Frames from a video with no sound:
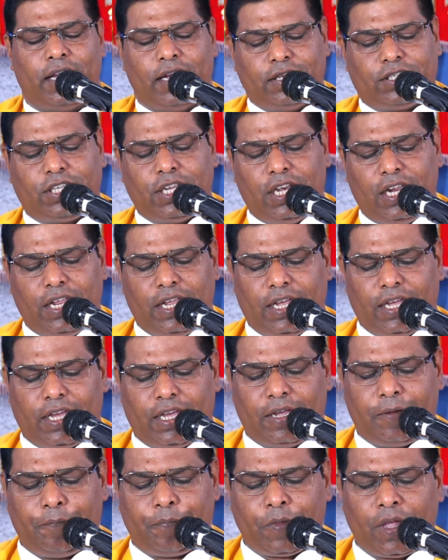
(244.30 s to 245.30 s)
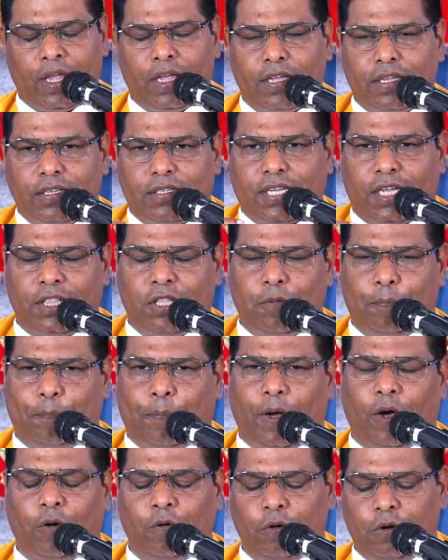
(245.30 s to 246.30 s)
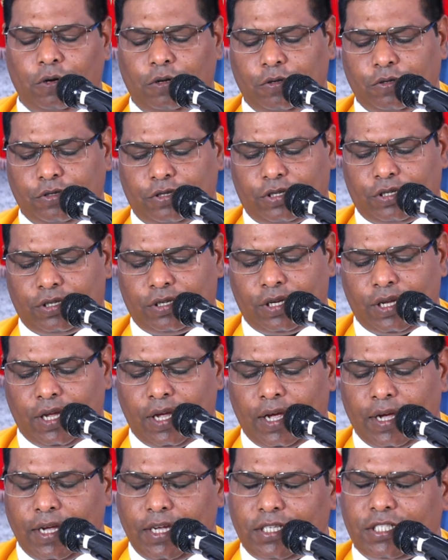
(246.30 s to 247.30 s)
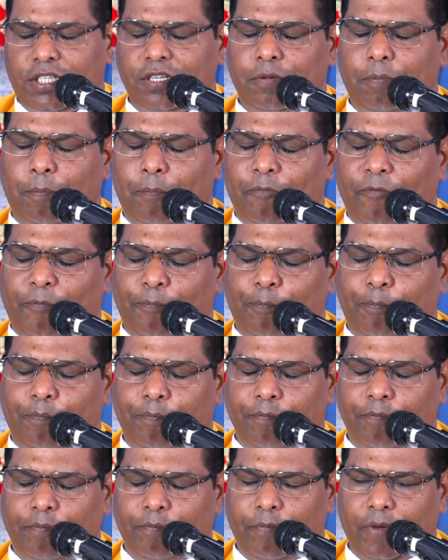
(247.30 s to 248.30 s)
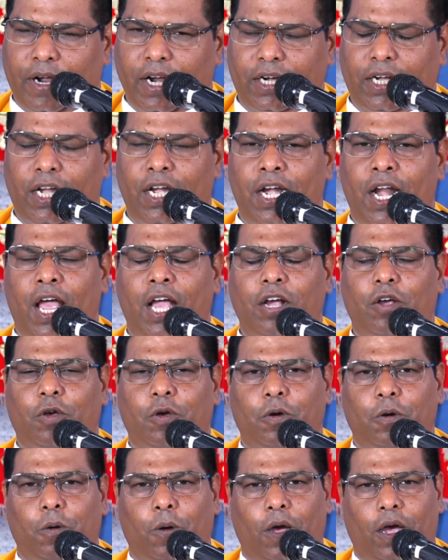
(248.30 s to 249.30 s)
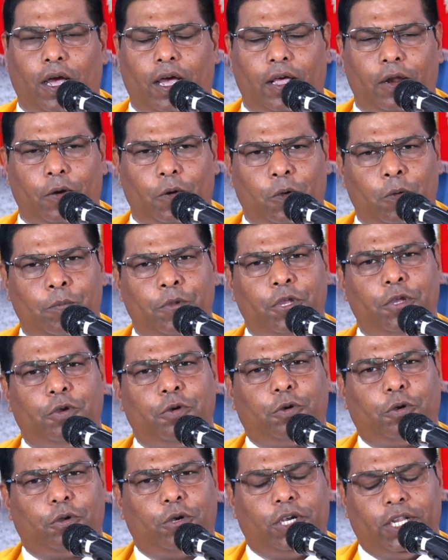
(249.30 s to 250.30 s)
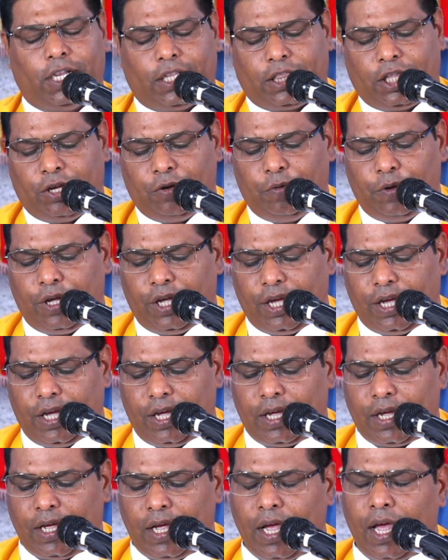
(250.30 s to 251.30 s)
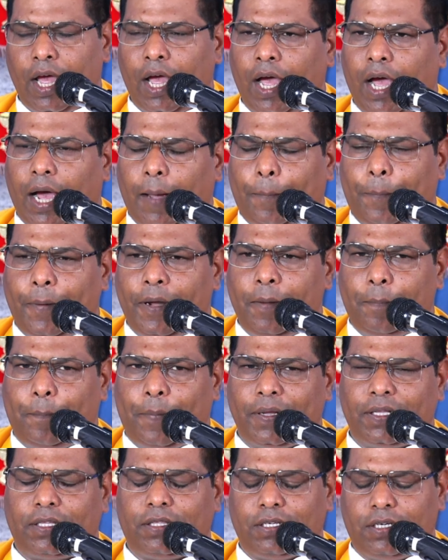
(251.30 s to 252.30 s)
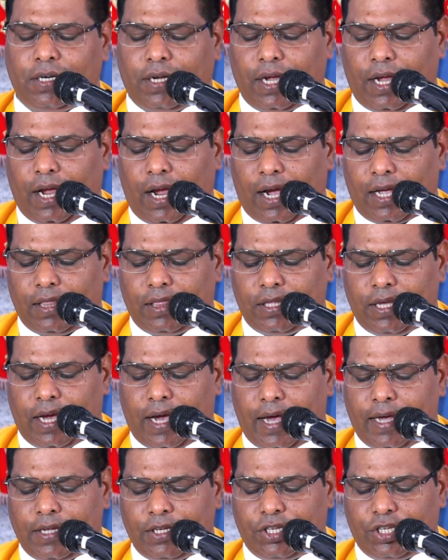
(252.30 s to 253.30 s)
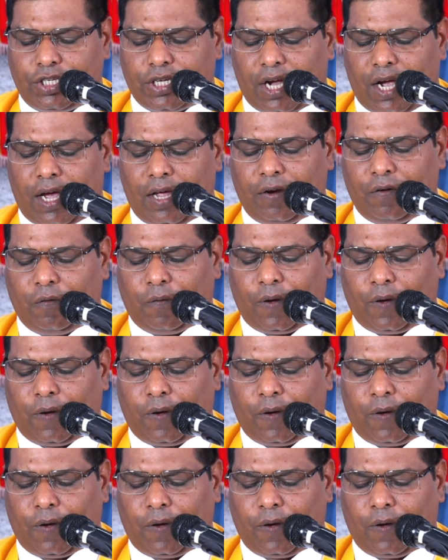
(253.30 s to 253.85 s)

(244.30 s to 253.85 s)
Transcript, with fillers: इसलिए संत पौलुस इस घटना को रोमियो को लिखते हुए अपने पत्र के अध्याय चार